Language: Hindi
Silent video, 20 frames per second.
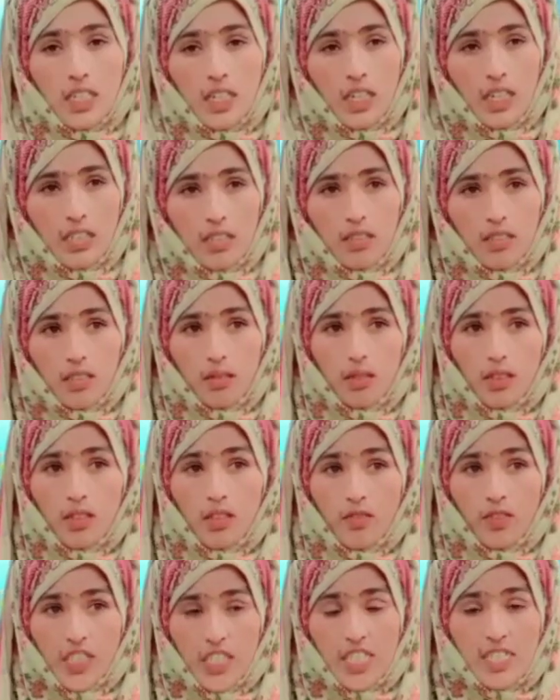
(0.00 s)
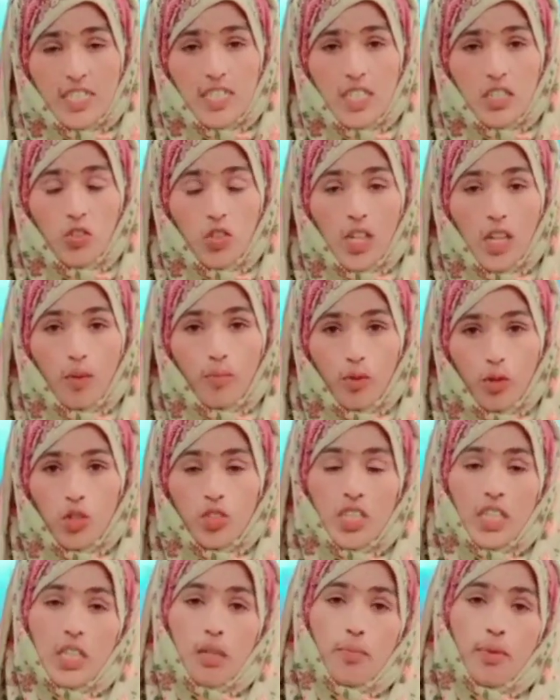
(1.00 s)
इस वजह से जो है ना बहुत
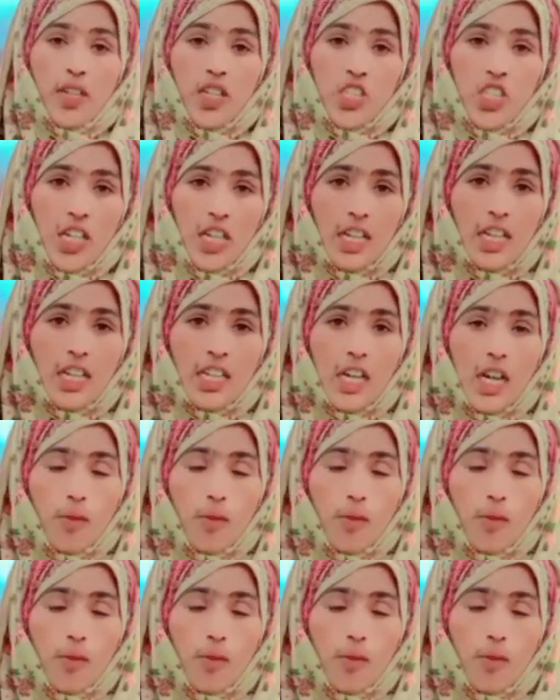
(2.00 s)
ज़्यादा परेशान है यहाँ